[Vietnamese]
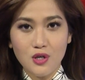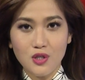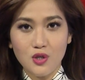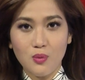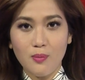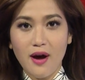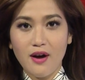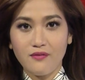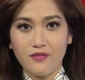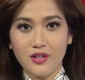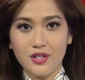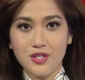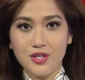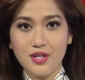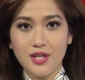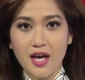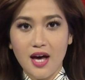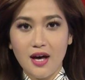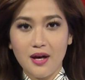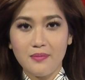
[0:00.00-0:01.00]
tiểu bang
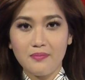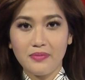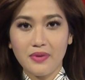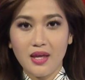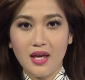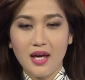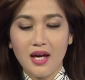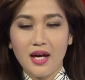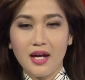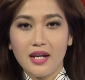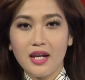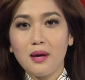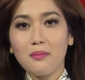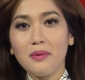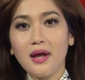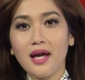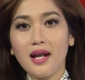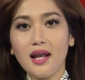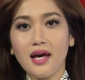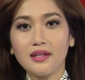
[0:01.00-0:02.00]
Virginia. Năm
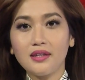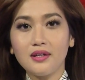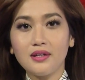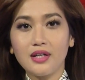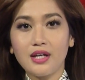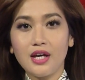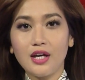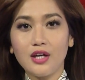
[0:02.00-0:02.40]
nay lễ Thượng Kỳ